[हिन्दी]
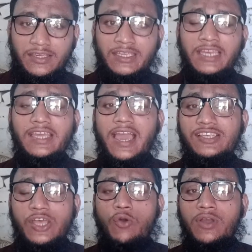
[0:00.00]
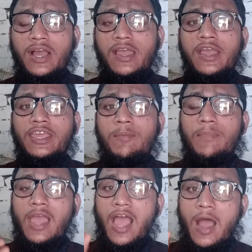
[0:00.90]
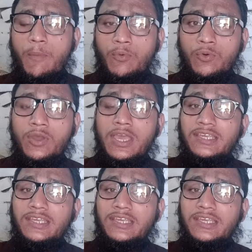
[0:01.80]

तक यानी ऐसा होगा कि मैं आपको